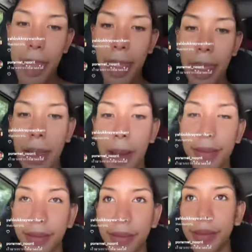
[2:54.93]
อื
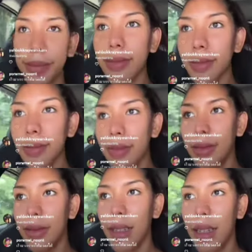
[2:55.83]
ม
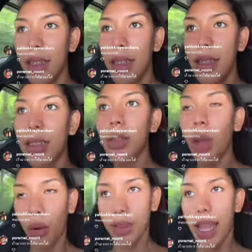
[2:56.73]
คือต
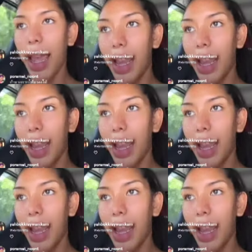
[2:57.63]
กใจ